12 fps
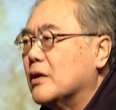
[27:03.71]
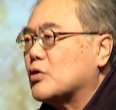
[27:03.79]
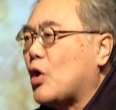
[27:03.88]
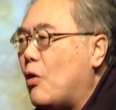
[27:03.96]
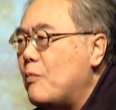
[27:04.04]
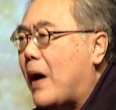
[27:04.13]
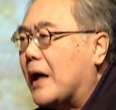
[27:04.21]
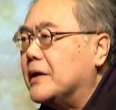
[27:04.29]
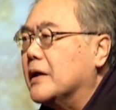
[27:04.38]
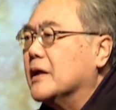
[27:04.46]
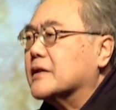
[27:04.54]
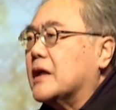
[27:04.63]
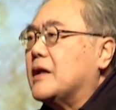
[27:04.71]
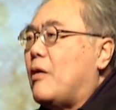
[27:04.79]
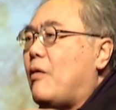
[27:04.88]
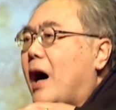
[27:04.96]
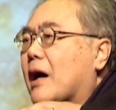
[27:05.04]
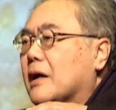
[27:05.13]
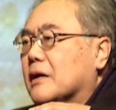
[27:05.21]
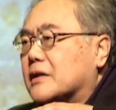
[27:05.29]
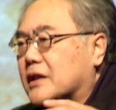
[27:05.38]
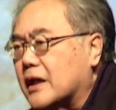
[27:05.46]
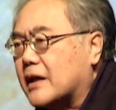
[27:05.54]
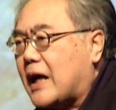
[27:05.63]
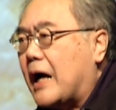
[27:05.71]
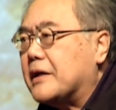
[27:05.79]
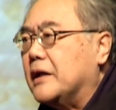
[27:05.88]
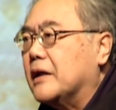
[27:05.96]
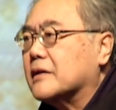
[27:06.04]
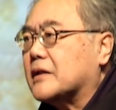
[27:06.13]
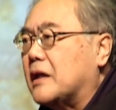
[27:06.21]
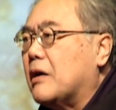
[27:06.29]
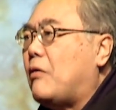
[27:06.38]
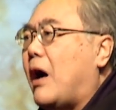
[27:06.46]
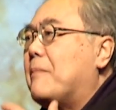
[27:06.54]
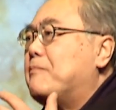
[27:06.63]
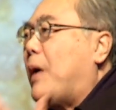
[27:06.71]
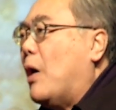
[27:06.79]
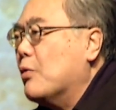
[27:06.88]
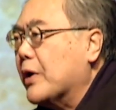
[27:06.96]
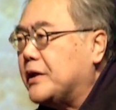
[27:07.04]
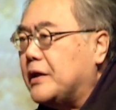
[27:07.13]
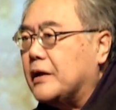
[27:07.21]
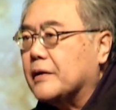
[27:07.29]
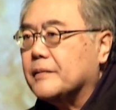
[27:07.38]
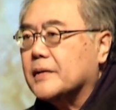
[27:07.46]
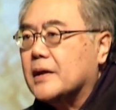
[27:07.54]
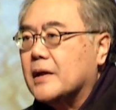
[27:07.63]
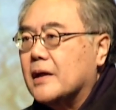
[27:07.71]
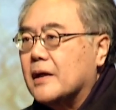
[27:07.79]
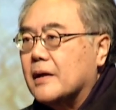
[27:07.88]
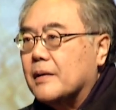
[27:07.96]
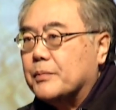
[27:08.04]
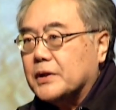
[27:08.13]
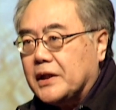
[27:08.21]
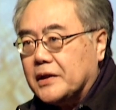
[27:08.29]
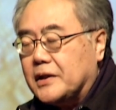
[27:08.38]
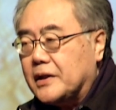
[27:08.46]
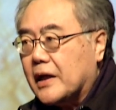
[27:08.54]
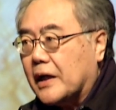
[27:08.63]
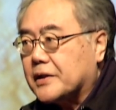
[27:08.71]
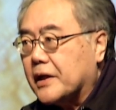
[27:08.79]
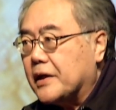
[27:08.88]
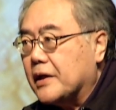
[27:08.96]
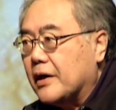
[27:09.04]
充满你，神的话遮盖你，神的话包围你，不仅停在这里。